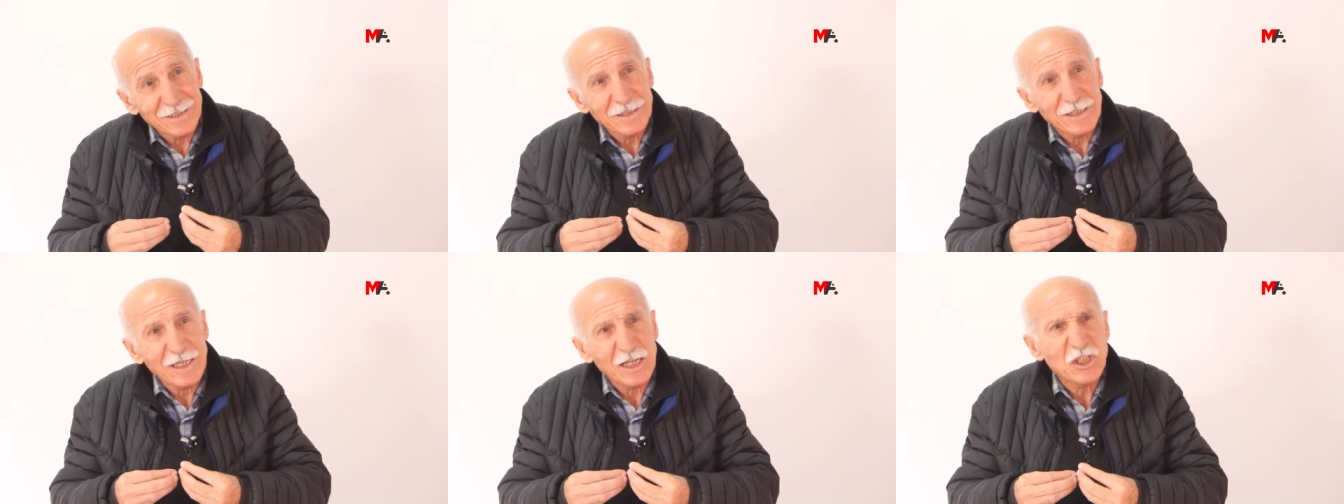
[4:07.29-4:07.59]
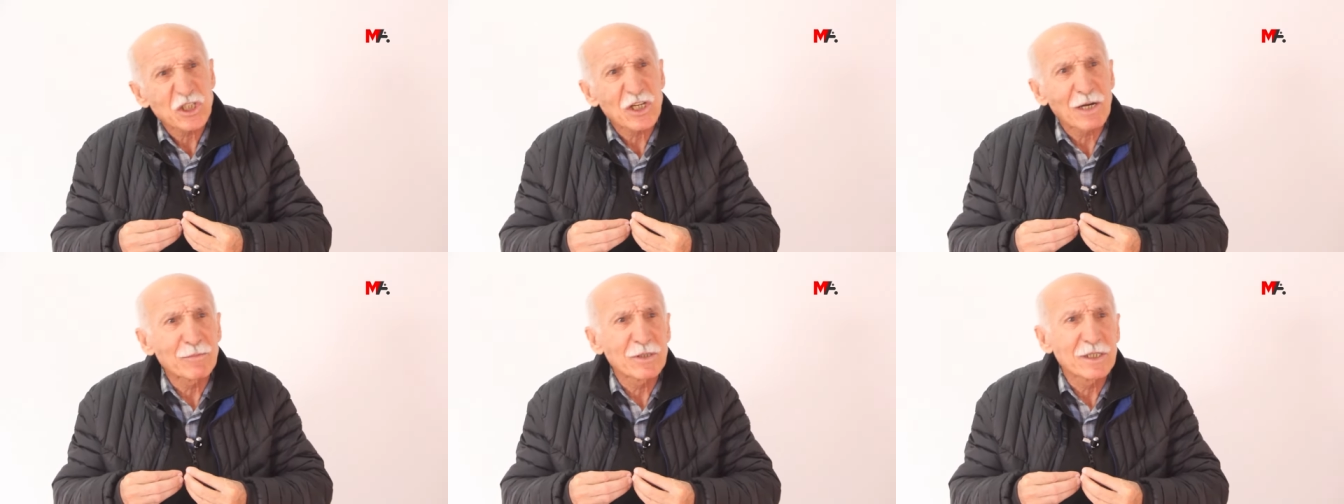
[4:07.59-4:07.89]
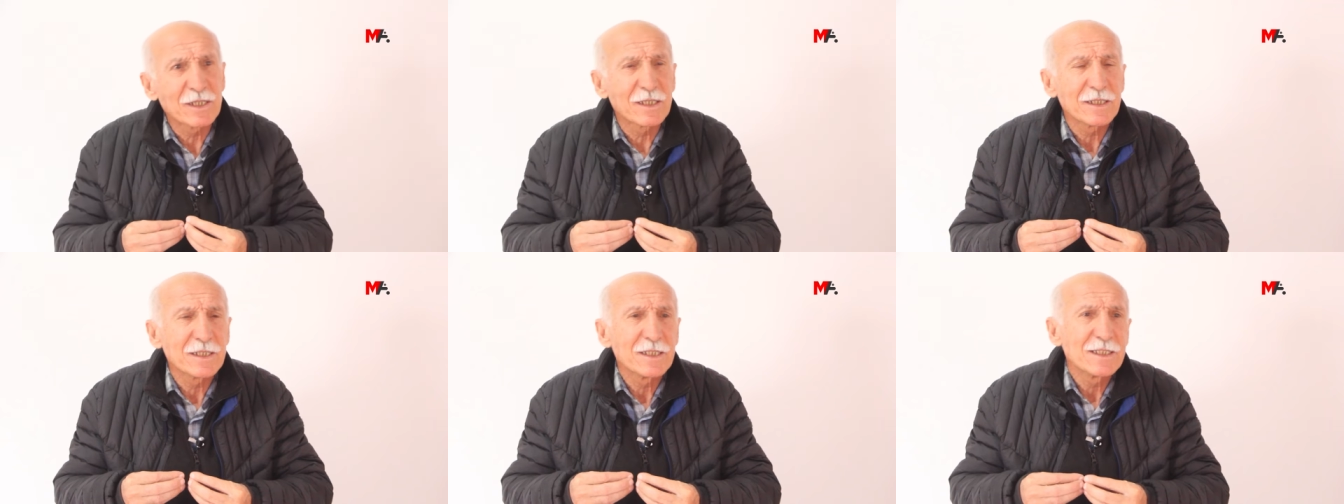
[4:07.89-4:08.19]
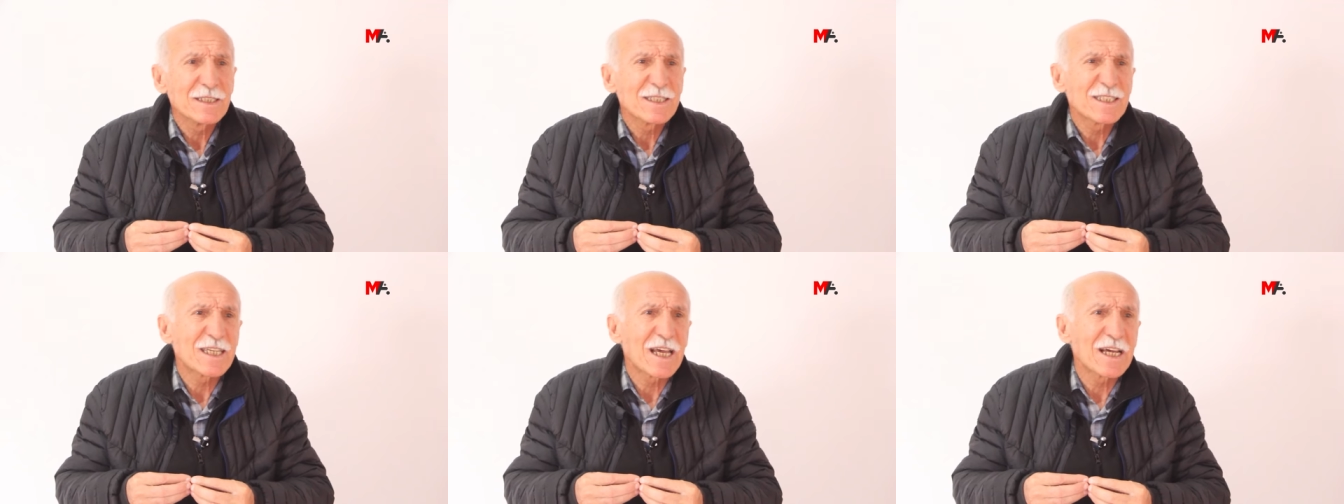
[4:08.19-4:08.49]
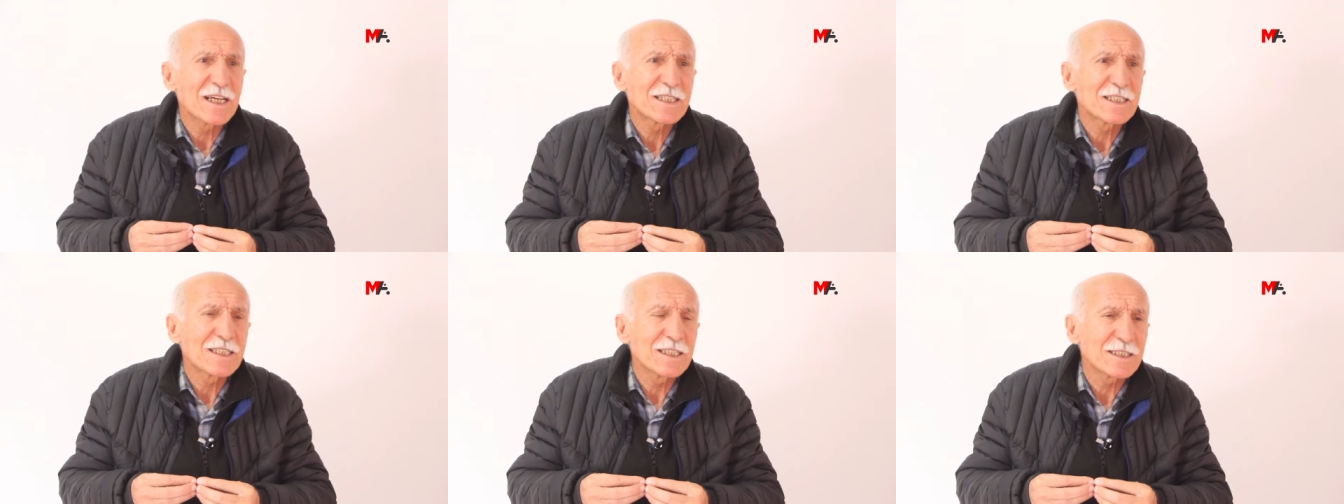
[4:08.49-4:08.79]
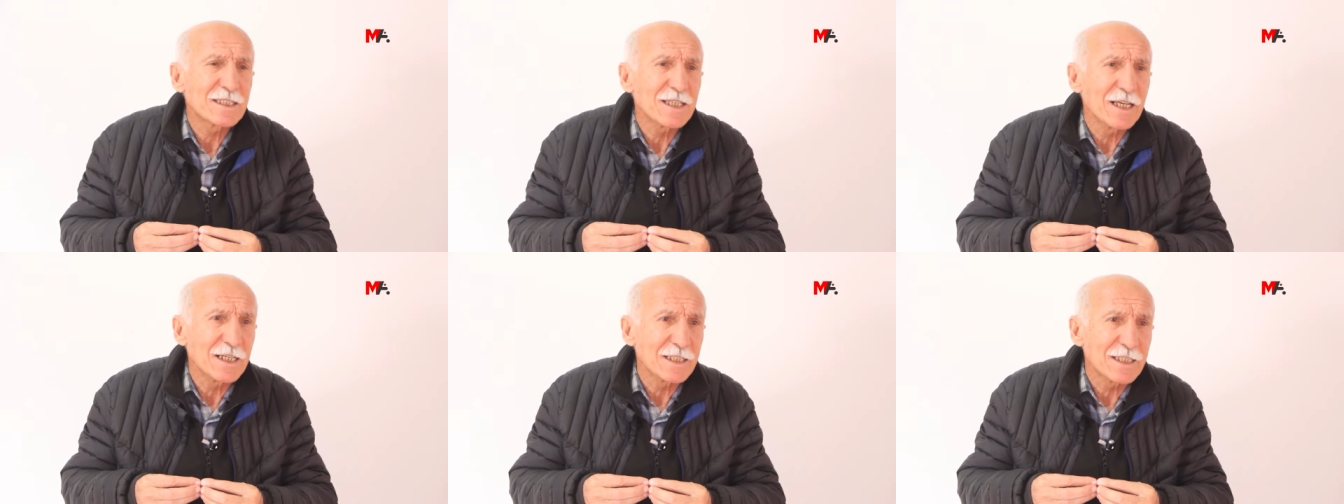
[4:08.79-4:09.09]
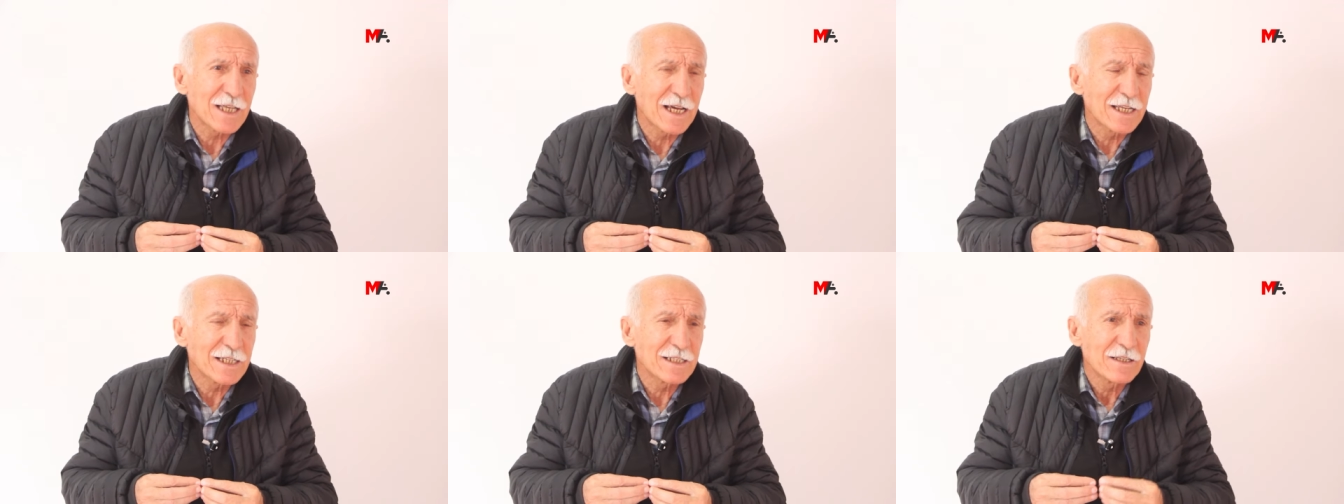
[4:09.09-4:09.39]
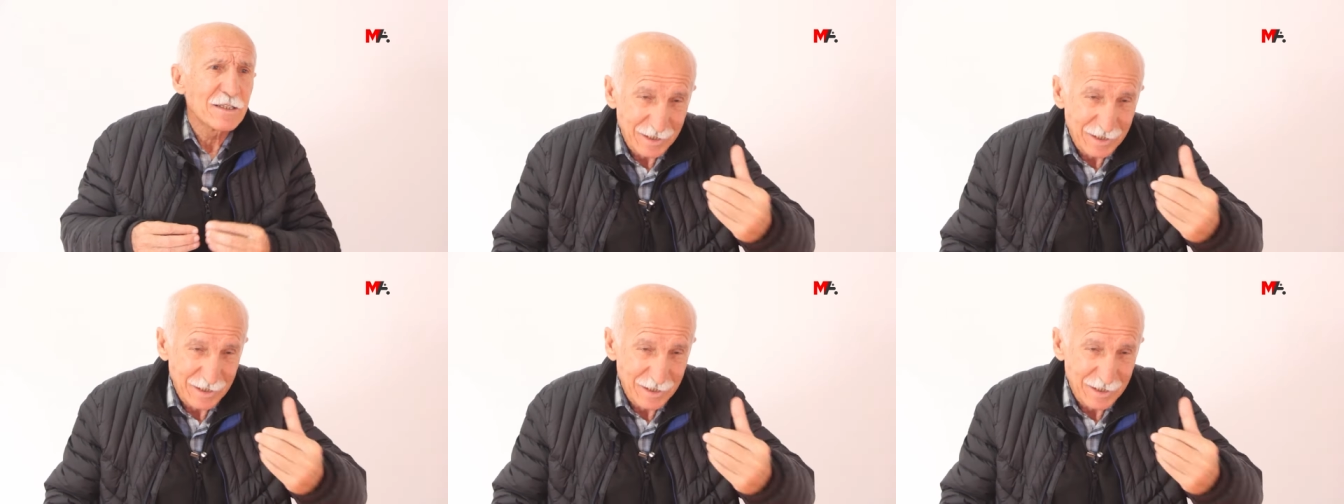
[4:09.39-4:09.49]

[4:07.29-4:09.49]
yaşamı tehdit eden